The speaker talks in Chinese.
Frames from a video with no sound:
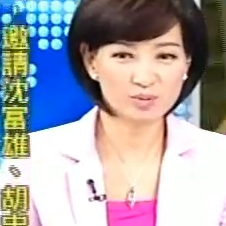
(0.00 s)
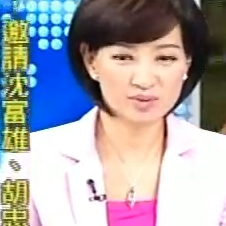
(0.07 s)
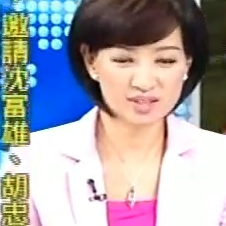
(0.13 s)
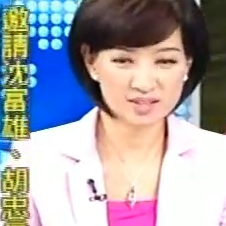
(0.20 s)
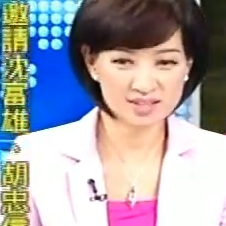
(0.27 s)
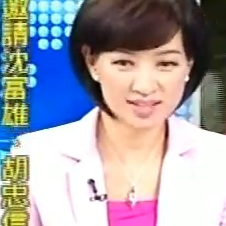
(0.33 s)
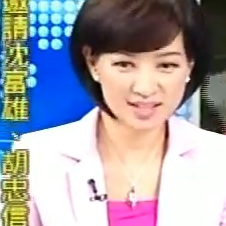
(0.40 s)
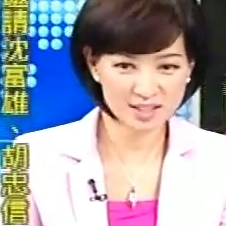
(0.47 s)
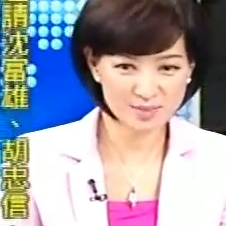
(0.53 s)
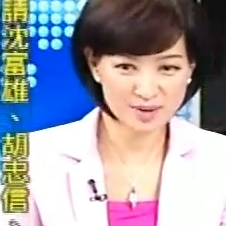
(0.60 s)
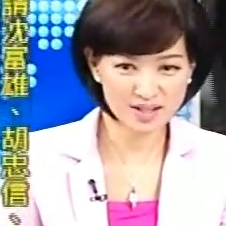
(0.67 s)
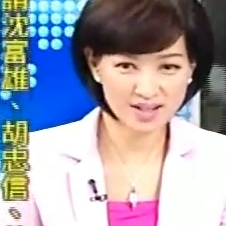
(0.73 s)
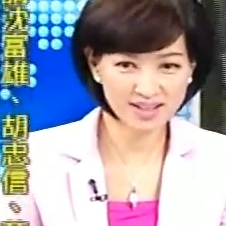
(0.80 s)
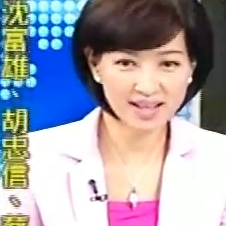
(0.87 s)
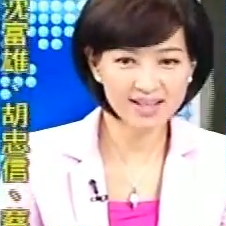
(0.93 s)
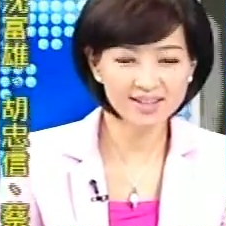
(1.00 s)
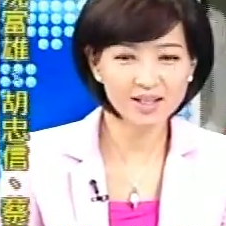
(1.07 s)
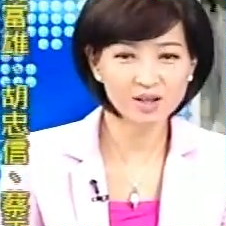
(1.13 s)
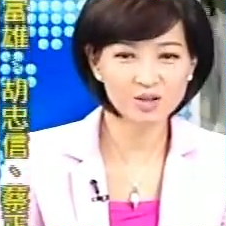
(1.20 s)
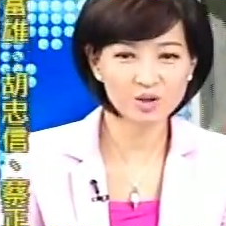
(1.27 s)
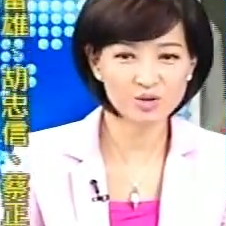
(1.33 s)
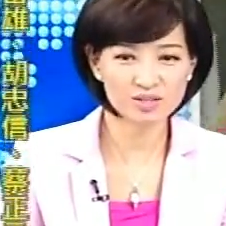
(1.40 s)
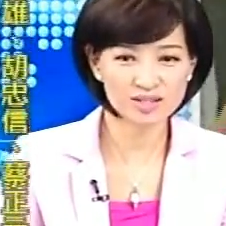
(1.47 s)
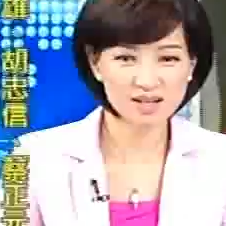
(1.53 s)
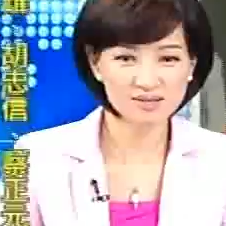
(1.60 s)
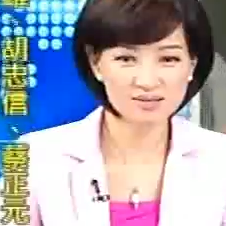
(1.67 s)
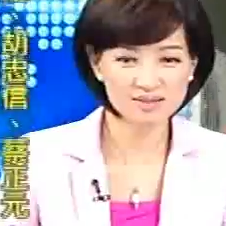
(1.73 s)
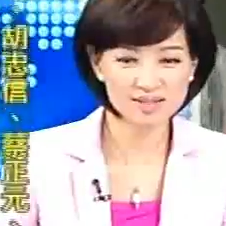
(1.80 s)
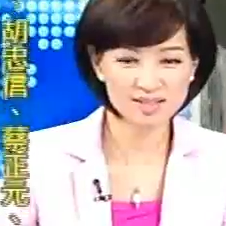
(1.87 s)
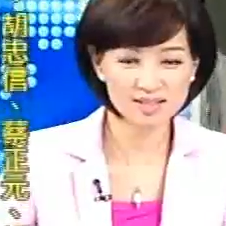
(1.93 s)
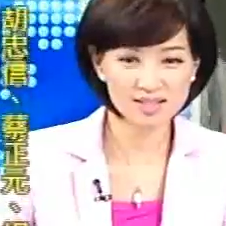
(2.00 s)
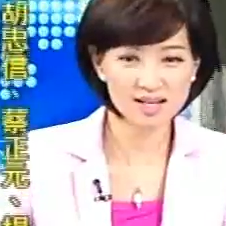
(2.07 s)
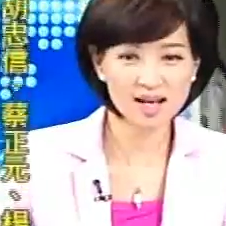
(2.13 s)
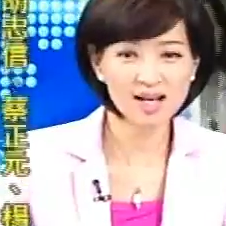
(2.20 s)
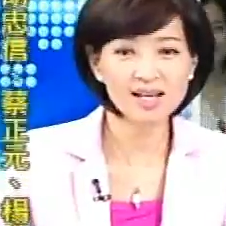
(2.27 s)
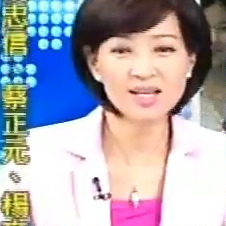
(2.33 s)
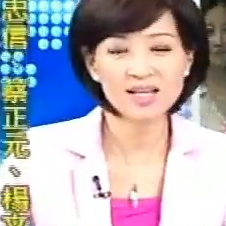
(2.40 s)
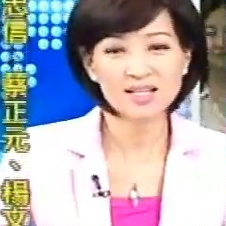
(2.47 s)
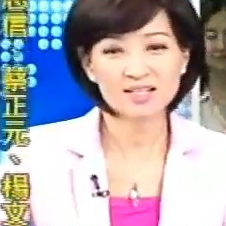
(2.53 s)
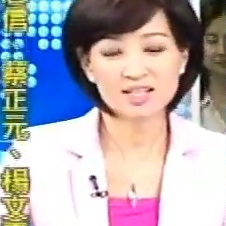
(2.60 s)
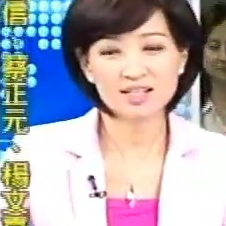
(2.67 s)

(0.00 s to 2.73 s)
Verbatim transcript: 不过我们记者在这边呢，看到有商机啊，